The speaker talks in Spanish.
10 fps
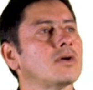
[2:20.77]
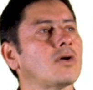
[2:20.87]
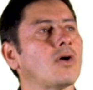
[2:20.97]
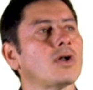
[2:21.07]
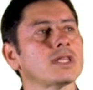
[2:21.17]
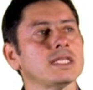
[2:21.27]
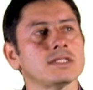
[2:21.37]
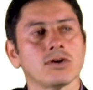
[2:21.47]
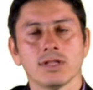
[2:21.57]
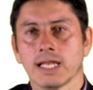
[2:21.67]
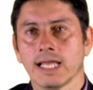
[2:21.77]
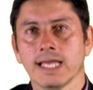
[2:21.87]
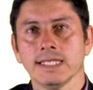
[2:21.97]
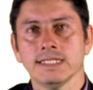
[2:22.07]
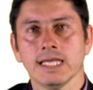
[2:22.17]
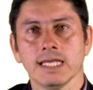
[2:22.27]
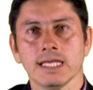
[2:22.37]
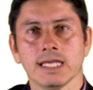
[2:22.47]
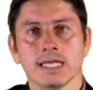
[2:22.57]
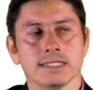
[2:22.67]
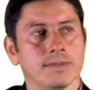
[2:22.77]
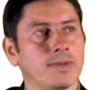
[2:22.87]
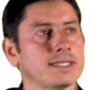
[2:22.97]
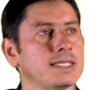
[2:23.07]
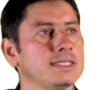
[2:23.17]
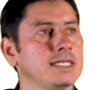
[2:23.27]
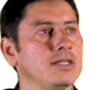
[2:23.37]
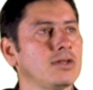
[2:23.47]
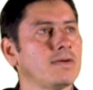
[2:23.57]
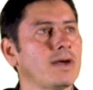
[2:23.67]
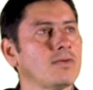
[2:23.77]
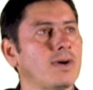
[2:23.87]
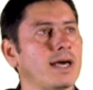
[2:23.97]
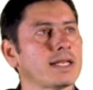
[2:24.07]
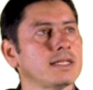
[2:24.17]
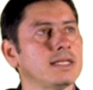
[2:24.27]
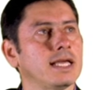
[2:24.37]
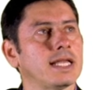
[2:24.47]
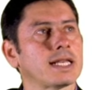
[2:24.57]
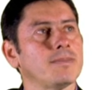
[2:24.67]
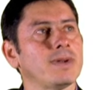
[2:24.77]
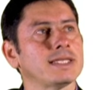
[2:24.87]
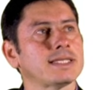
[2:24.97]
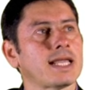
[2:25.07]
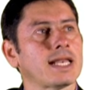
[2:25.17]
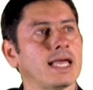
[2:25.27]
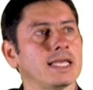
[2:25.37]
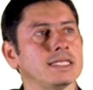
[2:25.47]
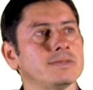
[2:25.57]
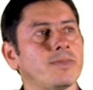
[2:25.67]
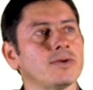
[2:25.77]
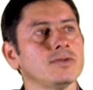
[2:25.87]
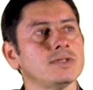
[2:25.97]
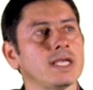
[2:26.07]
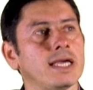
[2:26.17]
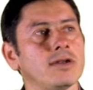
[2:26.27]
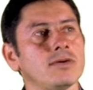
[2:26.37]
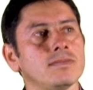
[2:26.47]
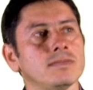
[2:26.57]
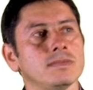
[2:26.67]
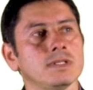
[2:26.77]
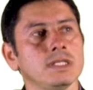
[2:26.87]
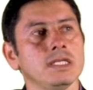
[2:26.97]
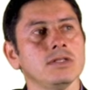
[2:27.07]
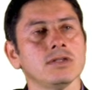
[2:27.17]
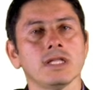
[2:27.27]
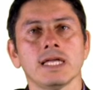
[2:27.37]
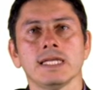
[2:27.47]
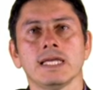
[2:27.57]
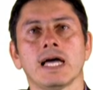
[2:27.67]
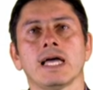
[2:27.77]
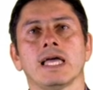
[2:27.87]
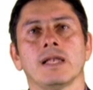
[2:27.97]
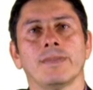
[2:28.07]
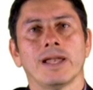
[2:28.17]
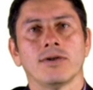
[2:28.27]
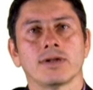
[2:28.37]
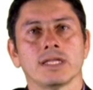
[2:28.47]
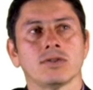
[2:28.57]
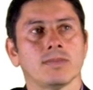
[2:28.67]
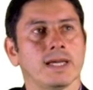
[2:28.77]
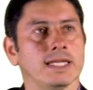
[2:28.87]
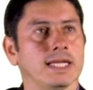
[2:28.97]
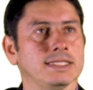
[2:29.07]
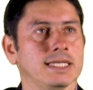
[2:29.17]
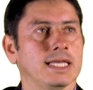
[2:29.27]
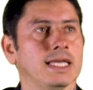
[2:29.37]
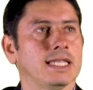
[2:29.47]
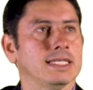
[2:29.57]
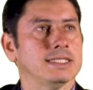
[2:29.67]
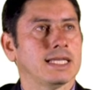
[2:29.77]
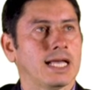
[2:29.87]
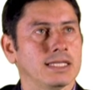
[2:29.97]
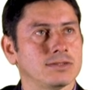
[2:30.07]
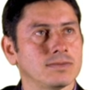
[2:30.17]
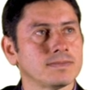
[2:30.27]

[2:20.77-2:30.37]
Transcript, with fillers: Cortes con el eje Y, es el más sencillo de evaluar, es reemplazar la X por un cero y nos daría el valor que tomaría Y en ese caso.